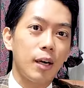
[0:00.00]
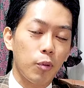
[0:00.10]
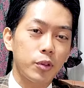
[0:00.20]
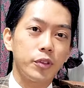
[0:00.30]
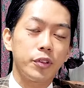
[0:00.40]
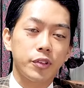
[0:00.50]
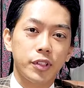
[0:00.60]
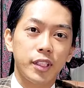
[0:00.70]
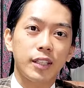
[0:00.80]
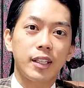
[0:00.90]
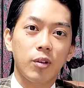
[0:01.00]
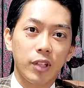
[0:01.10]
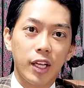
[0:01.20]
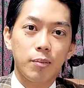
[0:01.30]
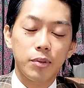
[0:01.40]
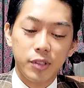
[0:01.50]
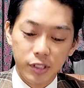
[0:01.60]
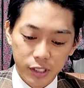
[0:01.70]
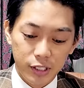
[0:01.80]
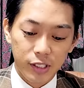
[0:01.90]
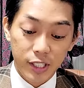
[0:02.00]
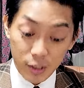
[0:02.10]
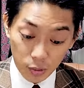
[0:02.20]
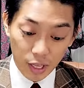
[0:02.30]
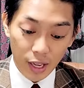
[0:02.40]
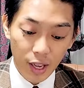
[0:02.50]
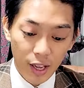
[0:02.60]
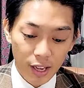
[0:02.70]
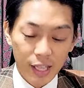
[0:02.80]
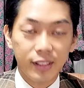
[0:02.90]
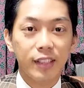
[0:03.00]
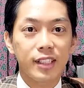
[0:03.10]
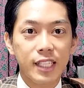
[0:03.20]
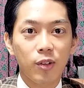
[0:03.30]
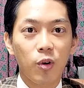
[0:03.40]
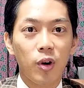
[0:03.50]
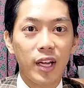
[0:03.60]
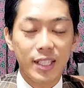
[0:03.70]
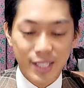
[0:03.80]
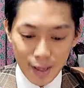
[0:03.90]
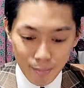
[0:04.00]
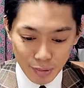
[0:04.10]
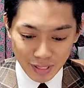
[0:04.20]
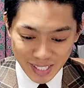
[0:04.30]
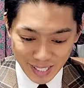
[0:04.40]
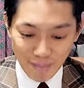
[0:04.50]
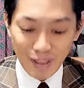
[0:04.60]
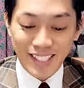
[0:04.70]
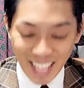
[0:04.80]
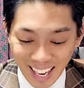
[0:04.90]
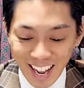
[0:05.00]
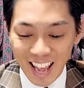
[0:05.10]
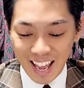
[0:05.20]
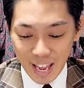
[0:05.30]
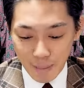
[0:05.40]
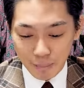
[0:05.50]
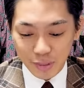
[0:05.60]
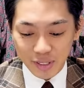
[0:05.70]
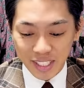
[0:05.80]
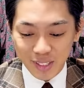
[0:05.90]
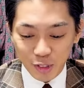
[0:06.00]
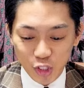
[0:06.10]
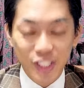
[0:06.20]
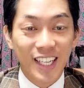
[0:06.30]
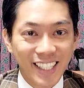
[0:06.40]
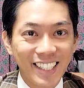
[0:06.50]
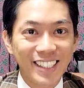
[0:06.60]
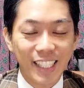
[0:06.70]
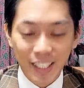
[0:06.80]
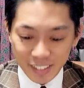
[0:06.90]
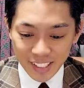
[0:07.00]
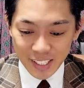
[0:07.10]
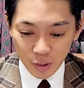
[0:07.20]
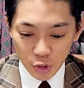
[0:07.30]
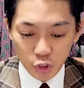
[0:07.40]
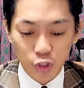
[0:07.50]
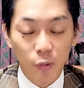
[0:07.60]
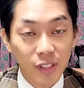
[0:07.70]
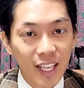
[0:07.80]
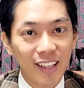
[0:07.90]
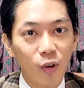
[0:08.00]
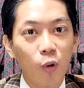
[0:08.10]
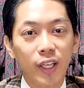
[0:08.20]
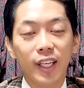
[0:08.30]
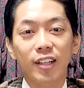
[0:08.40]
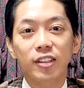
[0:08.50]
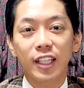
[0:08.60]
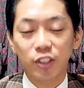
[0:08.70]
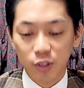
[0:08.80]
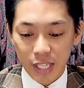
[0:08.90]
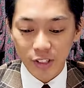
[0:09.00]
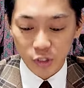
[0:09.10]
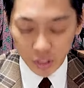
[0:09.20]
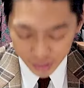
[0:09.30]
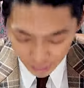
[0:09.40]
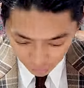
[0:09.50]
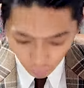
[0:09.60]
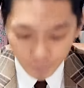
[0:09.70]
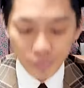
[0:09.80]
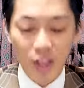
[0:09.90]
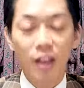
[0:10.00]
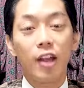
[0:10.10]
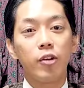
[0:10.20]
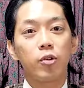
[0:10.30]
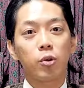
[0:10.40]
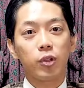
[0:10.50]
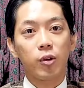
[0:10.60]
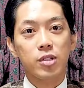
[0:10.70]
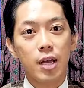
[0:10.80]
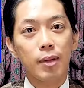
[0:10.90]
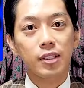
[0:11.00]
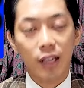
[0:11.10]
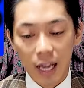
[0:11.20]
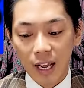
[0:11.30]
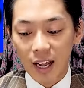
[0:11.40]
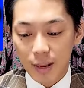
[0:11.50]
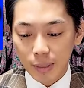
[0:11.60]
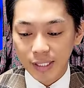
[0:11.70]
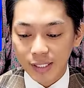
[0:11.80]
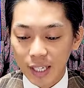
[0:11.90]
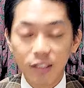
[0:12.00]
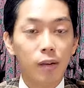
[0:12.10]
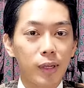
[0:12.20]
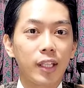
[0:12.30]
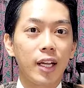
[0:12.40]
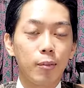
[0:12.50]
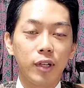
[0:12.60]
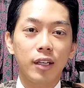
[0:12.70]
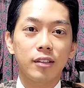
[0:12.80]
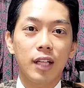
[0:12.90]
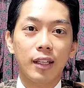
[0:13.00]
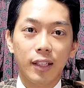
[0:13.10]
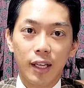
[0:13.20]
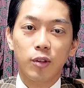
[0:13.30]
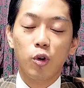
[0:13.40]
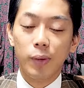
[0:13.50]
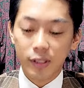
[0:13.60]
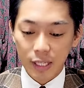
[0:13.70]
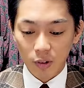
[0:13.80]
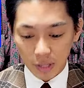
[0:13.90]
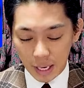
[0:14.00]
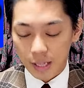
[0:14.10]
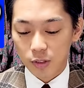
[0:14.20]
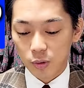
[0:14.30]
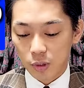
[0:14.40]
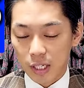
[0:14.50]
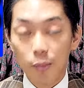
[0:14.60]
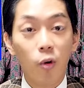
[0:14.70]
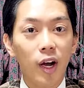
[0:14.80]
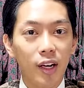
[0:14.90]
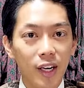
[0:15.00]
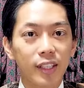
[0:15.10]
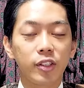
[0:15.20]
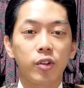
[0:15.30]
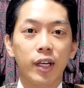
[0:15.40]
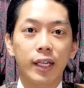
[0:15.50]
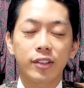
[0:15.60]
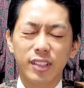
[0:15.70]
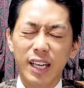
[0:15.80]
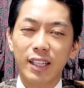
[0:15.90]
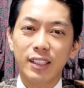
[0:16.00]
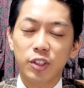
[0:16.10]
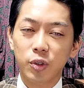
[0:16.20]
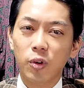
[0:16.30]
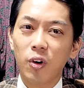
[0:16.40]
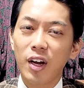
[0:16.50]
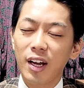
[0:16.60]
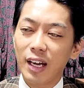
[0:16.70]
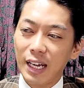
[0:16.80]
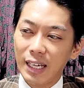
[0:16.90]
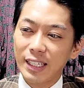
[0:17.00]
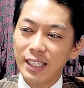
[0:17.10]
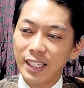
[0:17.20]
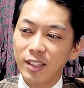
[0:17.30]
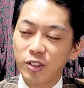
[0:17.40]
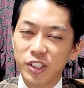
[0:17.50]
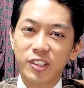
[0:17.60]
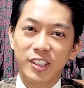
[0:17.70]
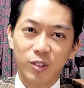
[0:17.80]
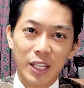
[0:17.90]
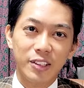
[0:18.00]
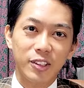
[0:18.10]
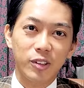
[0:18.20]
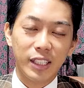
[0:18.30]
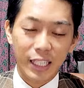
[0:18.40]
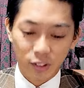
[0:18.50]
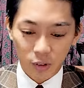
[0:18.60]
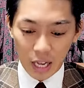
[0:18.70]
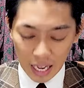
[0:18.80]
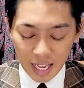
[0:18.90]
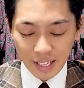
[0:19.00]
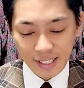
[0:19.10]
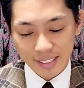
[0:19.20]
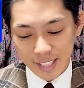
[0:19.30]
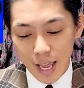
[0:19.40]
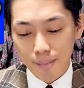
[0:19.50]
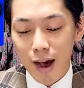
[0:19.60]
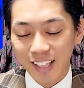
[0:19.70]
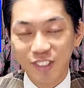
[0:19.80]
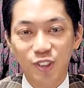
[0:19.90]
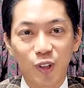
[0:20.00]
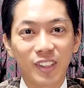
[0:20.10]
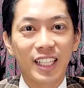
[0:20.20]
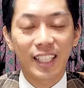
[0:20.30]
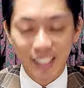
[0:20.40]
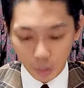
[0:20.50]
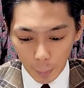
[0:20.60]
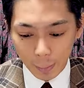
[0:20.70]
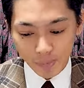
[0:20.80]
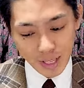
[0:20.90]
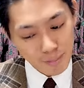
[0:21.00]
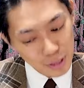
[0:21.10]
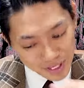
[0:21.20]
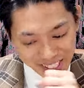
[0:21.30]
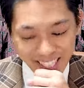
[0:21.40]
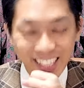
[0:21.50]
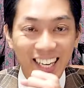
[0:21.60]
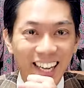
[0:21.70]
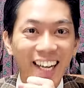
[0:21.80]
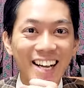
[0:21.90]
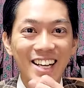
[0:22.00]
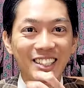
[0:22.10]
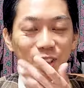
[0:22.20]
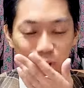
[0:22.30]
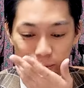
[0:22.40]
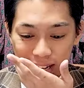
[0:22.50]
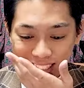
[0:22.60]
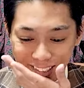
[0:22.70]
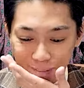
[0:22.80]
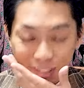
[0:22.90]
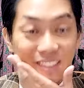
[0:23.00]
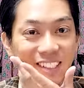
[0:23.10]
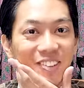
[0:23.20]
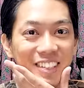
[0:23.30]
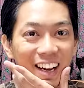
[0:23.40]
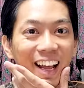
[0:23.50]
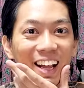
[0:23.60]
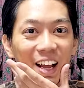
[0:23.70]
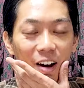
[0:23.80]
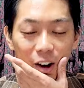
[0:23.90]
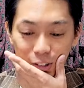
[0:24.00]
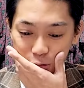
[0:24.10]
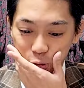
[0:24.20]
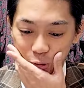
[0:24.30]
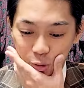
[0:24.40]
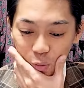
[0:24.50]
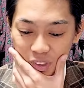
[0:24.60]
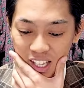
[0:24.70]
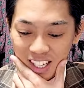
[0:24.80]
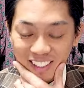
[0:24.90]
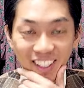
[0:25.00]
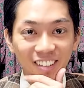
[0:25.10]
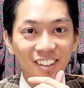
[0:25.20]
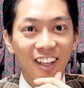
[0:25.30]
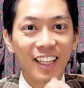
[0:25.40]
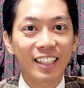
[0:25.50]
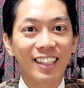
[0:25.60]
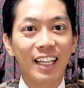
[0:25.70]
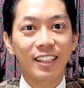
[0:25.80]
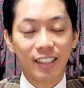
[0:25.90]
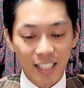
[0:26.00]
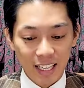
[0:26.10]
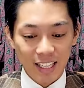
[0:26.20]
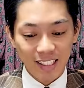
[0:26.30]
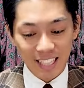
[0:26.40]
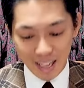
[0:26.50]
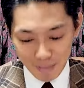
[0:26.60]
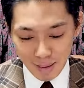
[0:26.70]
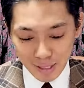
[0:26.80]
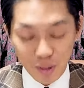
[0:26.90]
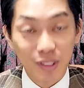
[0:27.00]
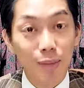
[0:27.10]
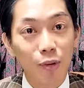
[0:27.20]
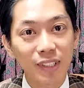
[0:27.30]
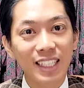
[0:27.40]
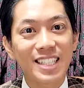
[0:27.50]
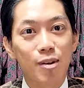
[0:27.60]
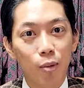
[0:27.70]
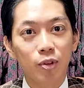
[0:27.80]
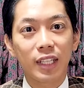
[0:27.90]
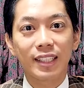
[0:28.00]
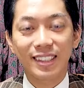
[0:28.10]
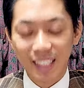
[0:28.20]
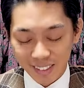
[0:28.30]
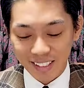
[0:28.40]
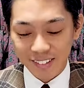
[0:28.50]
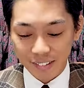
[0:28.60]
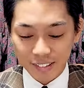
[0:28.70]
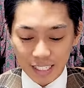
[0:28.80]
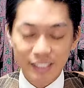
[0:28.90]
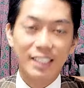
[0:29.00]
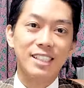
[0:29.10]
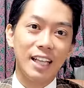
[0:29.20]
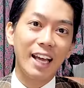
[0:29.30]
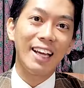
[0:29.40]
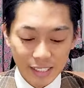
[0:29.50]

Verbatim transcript: が僕好きだったので、物理基礎でやったんですけど、えー、全部忘れてました。えー、物理基礎17点、地学基礎14点、合計100点中31点と。えー、いうことでございましたね。まあ、地学はまだね、無学なんで、能弁なので、ちょっと何もわからないっていうような感じで、一応、えー、ギリギリの知識を手繰り寄せたりとか、えー、して、まあ、14点だったと。で、物理が、ちょっとマジでびっくりしましたね。あれちょっとどんな感じでやるんだっけってなって、いや、まあまあ、そんなもんなんですよ僕なんてっていう感じですね